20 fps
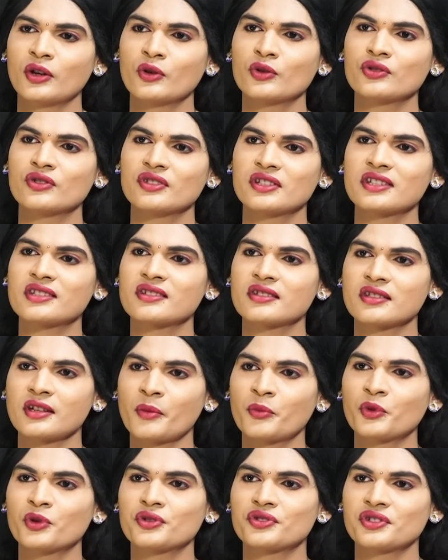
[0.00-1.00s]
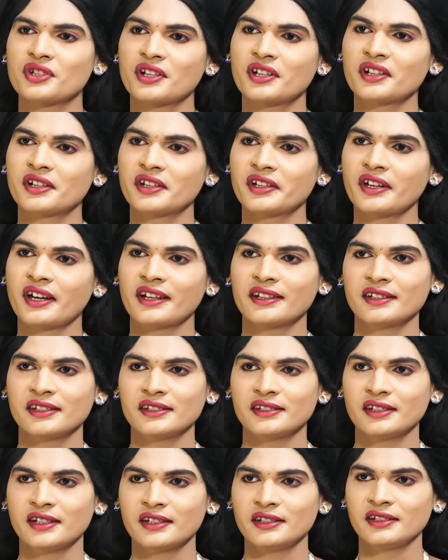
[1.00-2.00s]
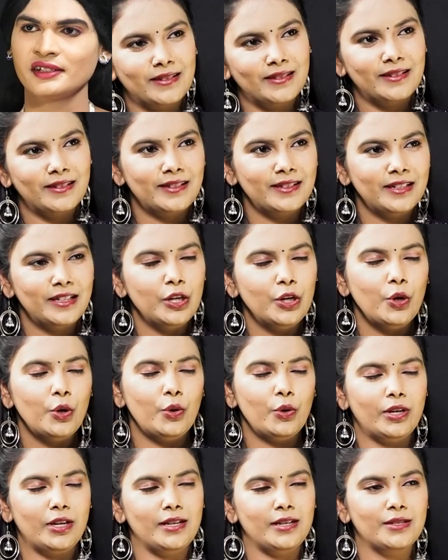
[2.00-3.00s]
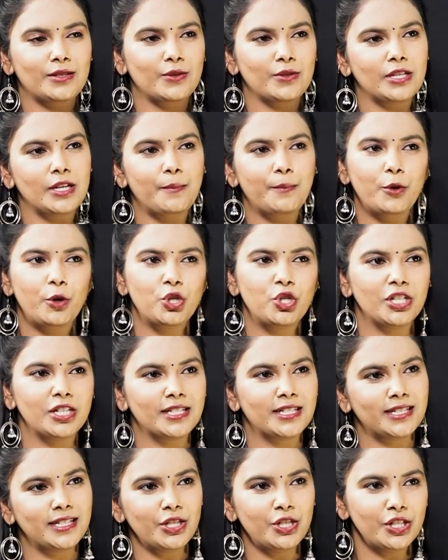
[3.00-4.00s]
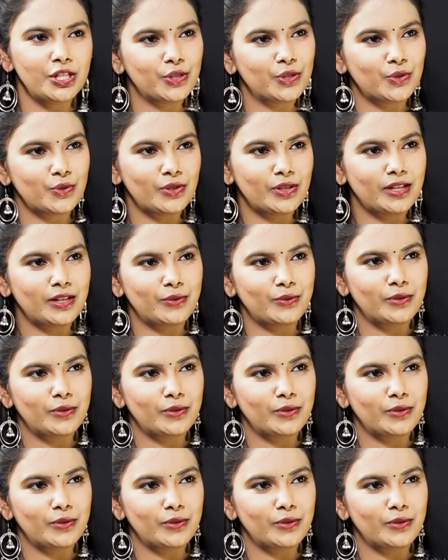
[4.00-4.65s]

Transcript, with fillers: కొంచెం జస్ట్ సపోర్ట్ చేయండి అది ఇదని సపోర్ట్ చేస్తే చేస్తున్నారు